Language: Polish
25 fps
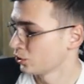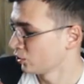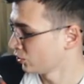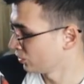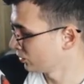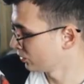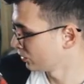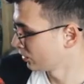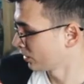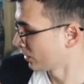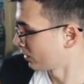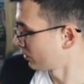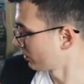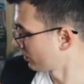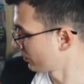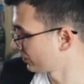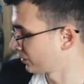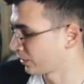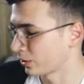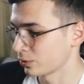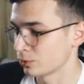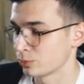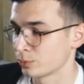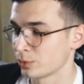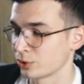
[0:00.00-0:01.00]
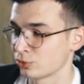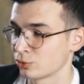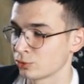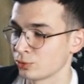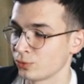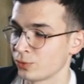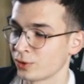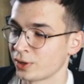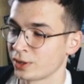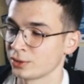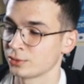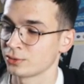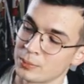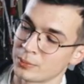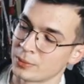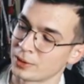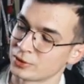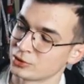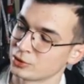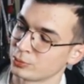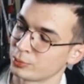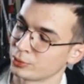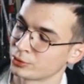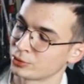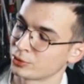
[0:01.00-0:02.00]
innego rodzaju meczówka. No,
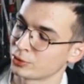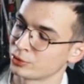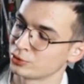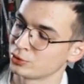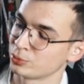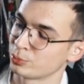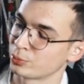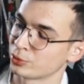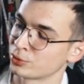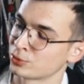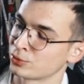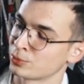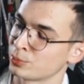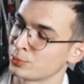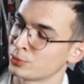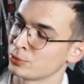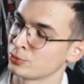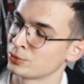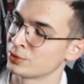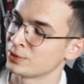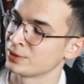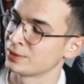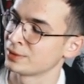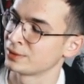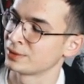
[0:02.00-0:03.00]
bardziej podchodzi pod piłki